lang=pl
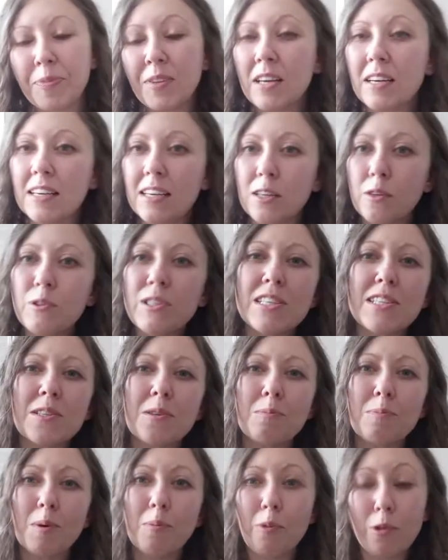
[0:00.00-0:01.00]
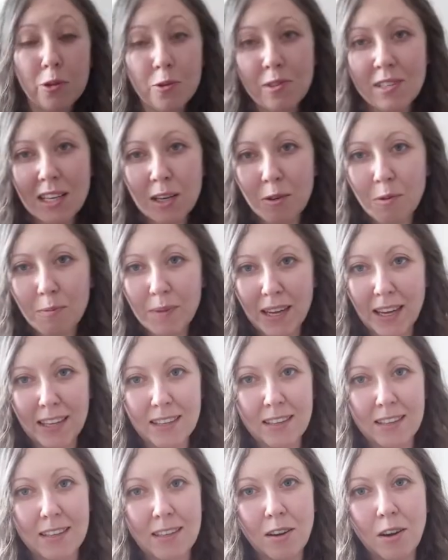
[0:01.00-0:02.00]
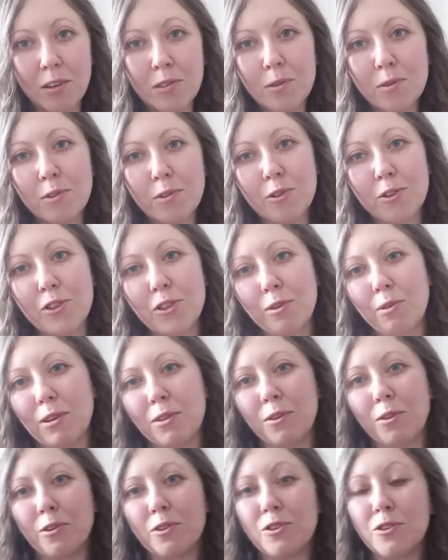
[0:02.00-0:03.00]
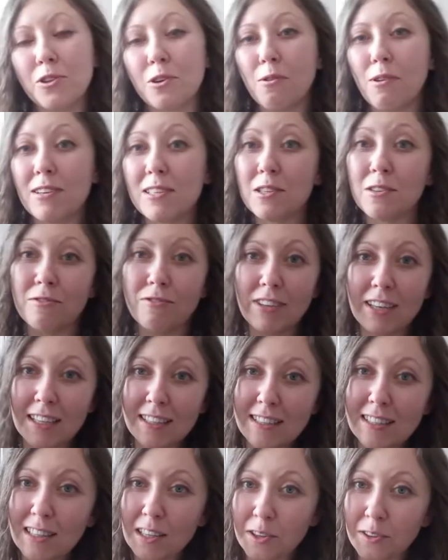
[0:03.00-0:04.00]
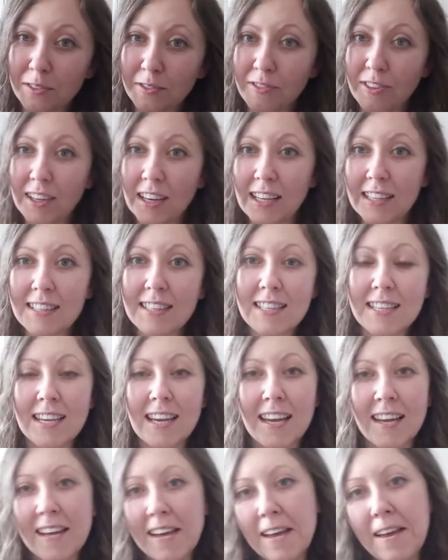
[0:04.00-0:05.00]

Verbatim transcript: Ludzie są po prostu zagubieni, chodzą z kościoła do kościoła, z konferencji na konferencję,